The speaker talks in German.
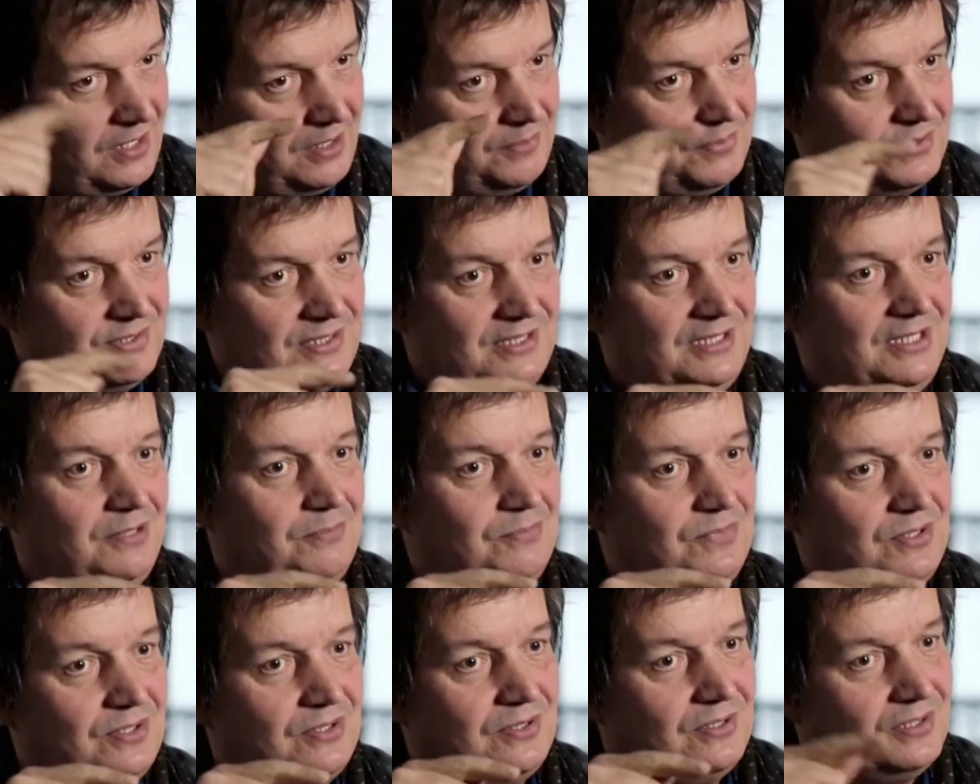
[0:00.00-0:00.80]
Aber sie
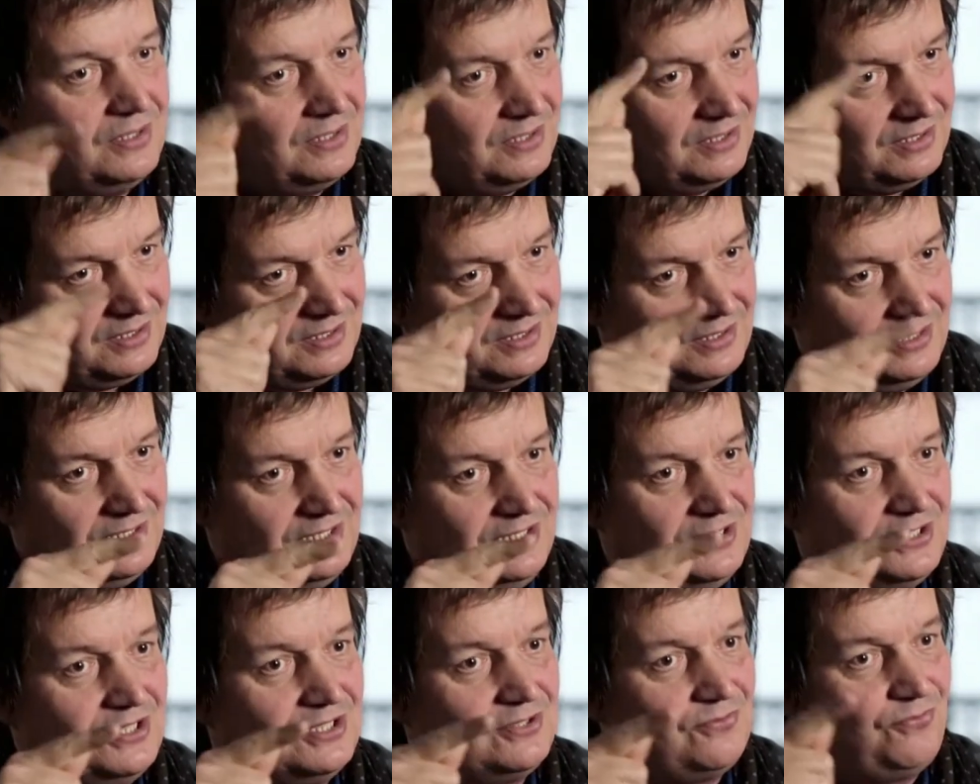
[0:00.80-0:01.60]
nimmt
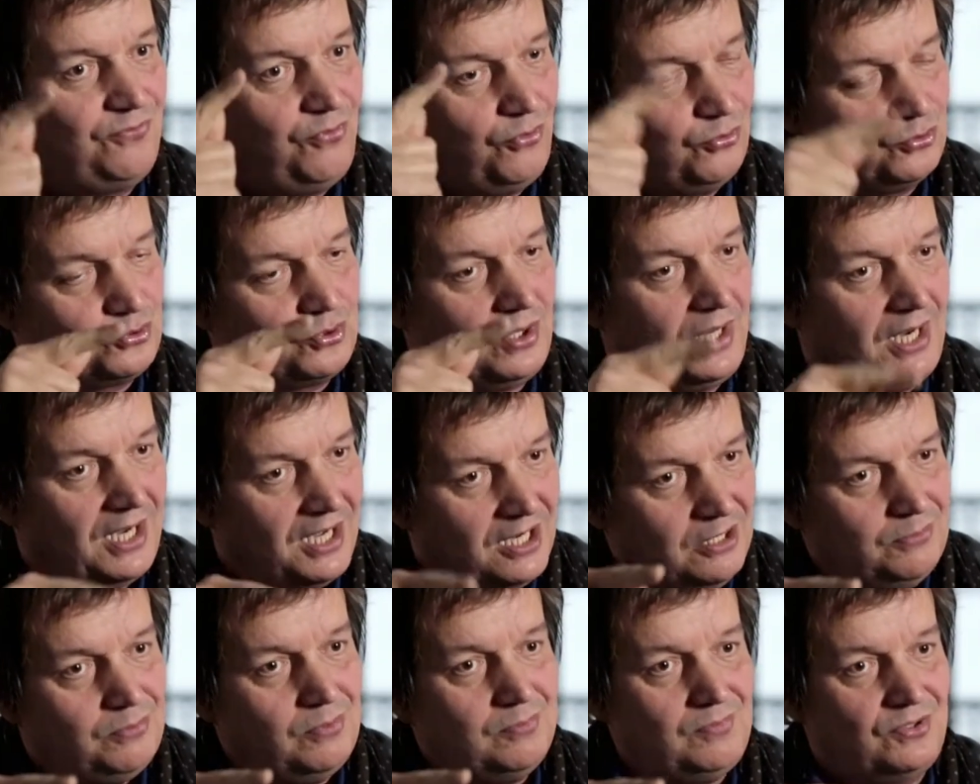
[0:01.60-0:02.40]
dieses
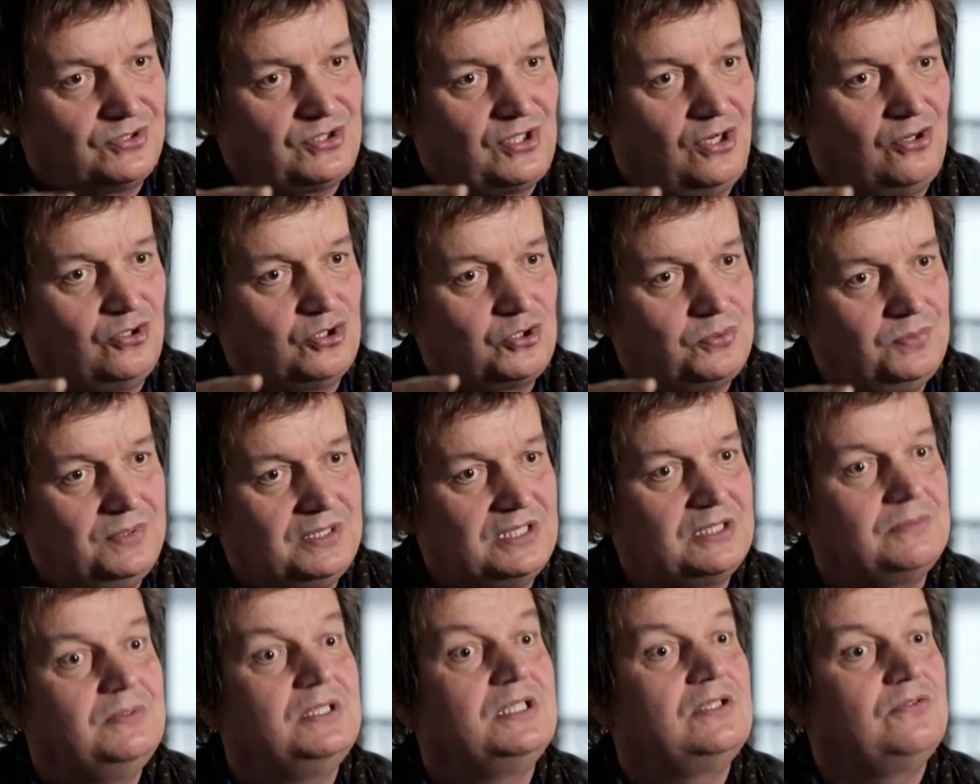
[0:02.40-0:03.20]
Fotoalbum aus
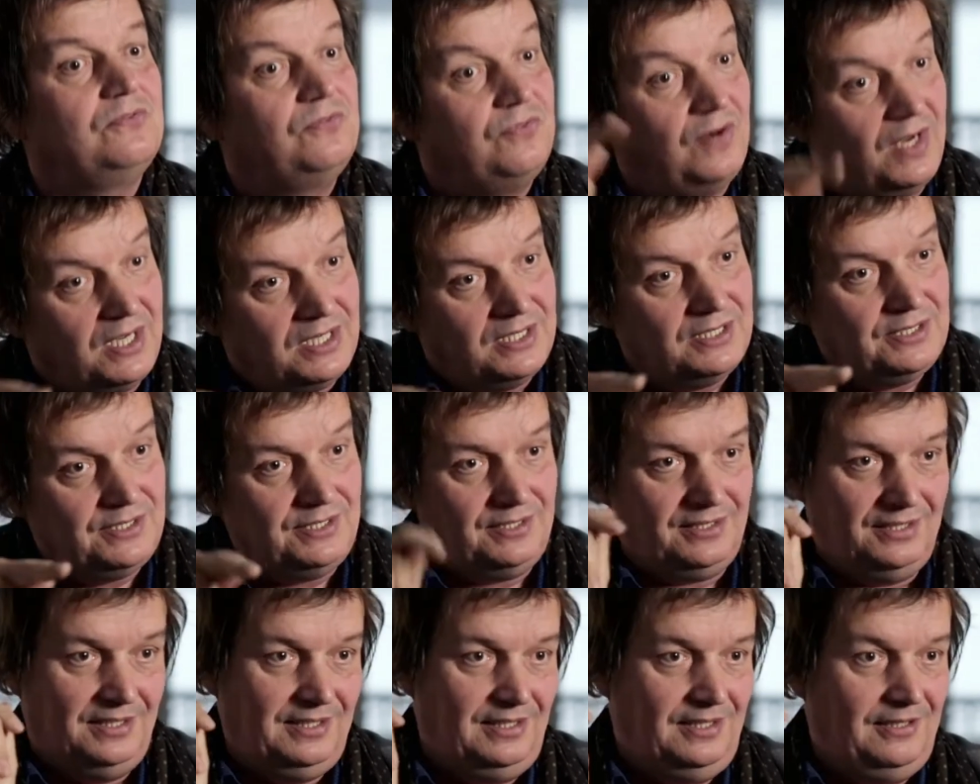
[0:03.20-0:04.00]
Auschwitz mit,
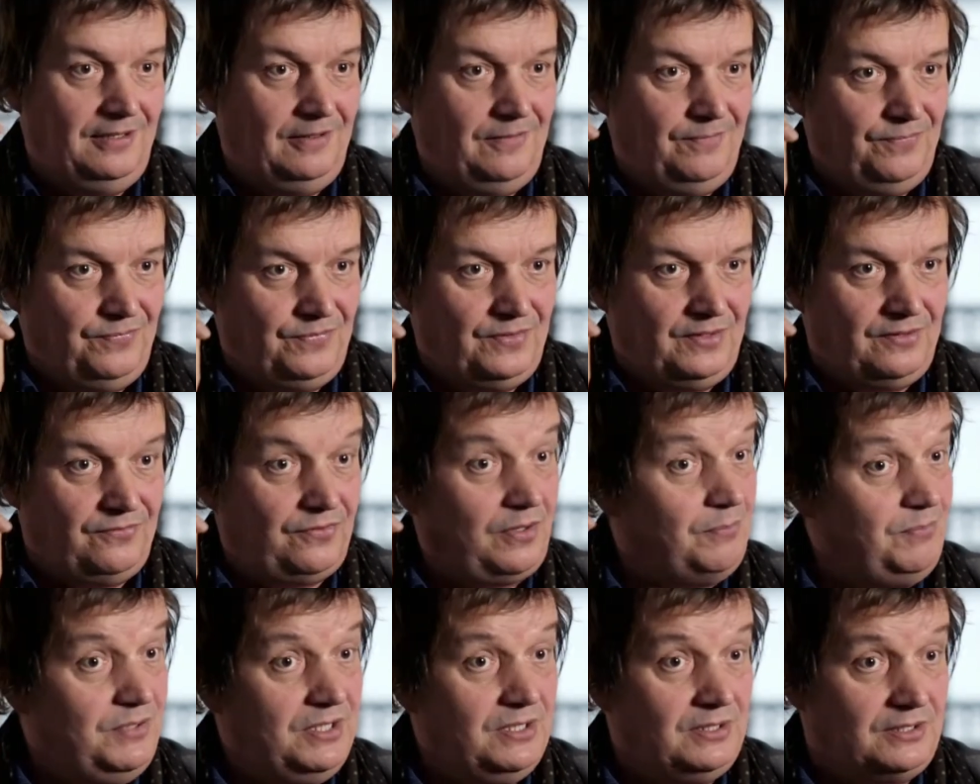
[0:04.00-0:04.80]
weil
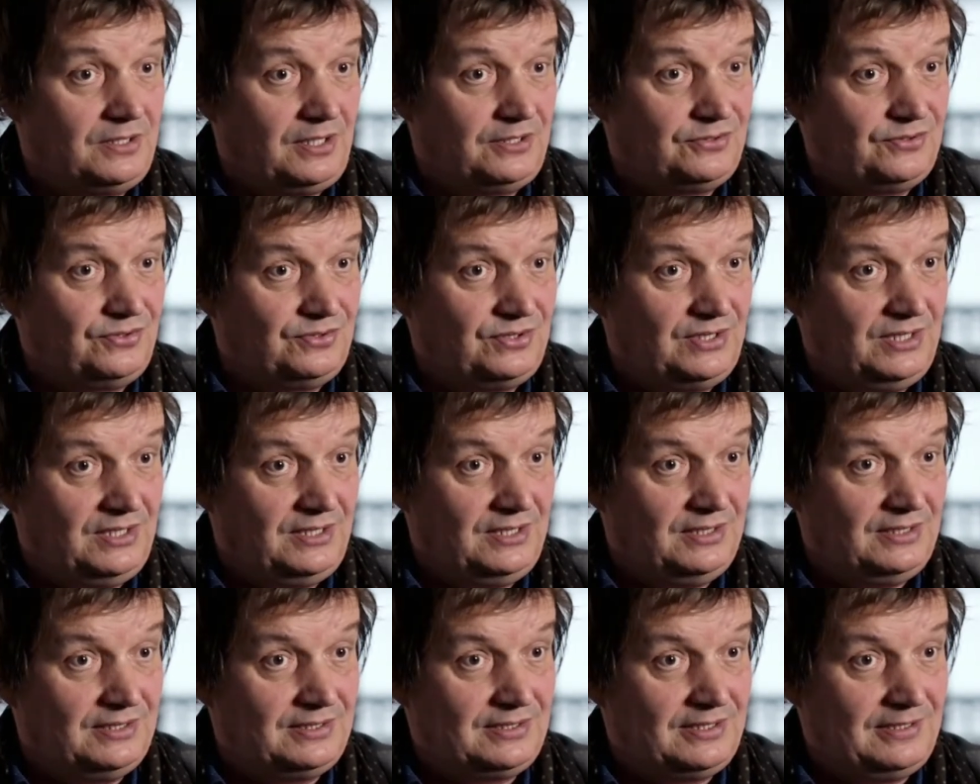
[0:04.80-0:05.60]
Familie da zu
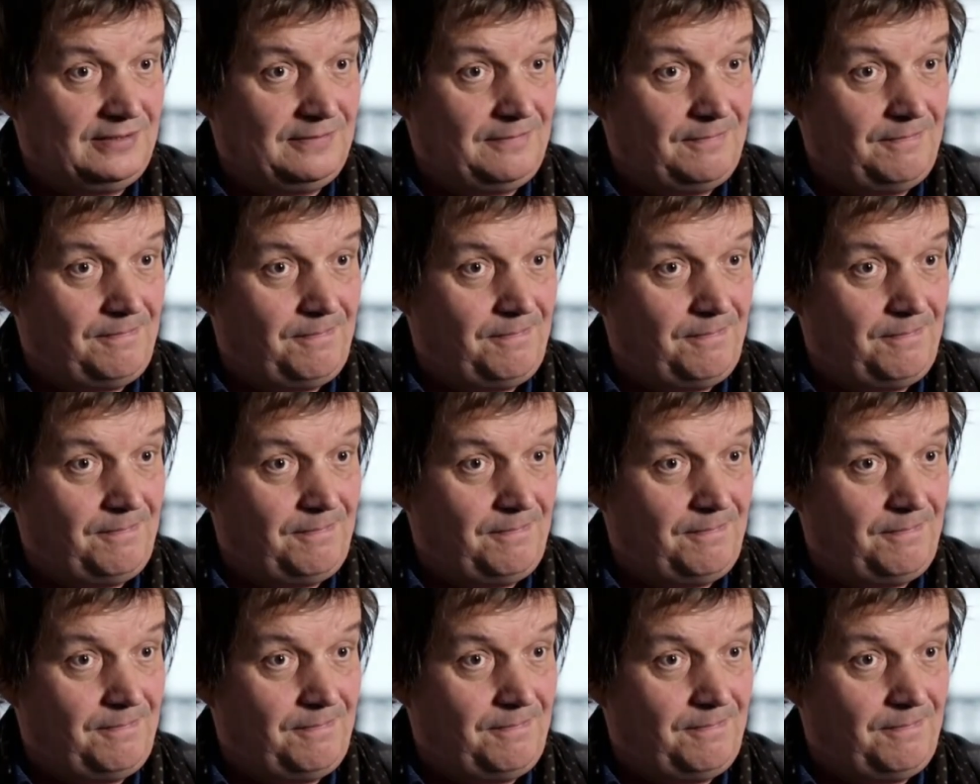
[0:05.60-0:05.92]
sehen ist.